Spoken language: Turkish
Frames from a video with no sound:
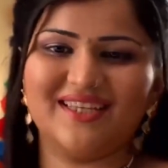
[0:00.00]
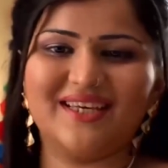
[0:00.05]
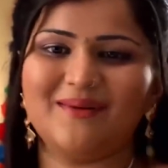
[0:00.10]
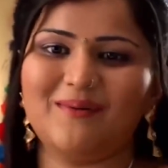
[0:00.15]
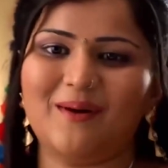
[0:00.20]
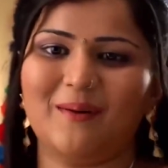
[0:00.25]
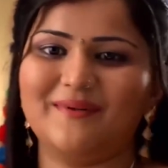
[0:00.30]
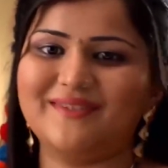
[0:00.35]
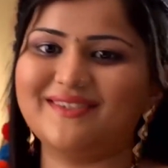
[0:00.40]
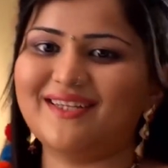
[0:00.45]

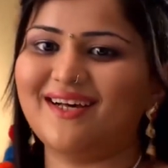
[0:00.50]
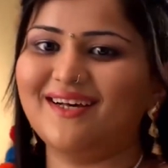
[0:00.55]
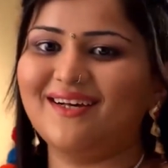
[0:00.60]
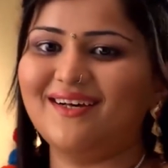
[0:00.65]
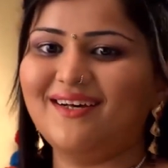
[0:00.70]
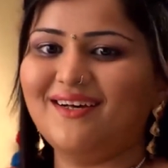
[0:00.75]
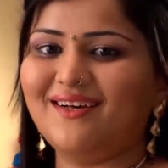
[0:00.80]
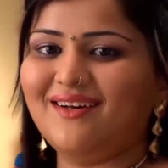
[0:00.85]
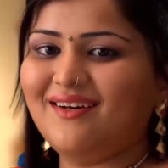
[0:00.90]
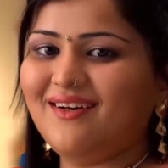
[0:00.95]
Sen bilirsin
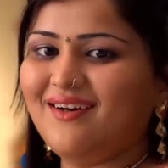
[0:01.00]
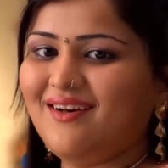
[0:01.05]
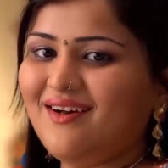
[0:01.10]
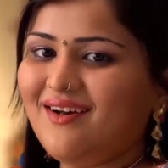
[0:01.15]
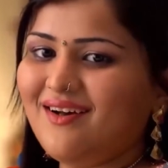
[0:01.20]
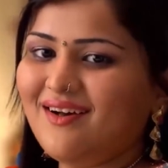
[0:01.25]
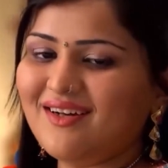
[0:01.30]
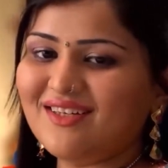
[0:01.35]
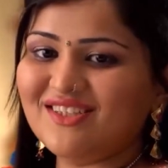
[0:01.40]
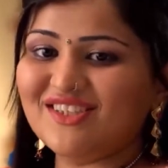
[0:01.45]
abla.
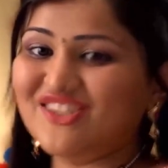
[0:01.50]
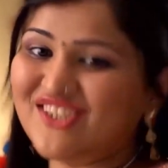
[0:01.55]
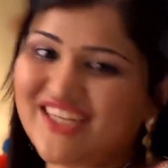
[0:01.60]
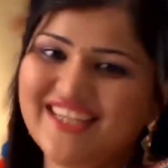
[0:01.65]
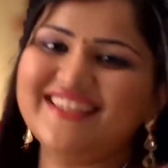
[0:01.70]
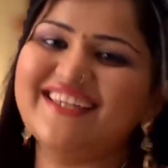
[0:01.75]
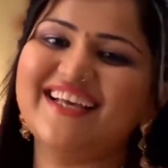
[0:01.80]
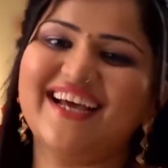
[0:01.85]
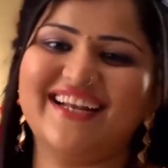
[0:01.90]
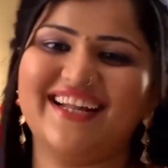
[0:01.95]

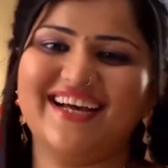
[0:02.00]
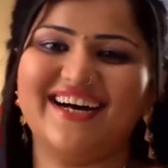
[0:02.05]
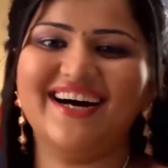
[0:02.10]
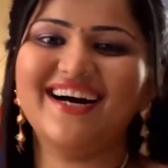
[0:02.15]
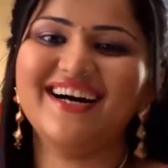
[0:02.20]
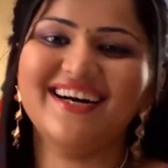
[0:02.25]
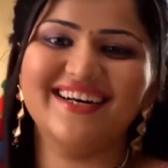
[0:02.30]
Çabuk gel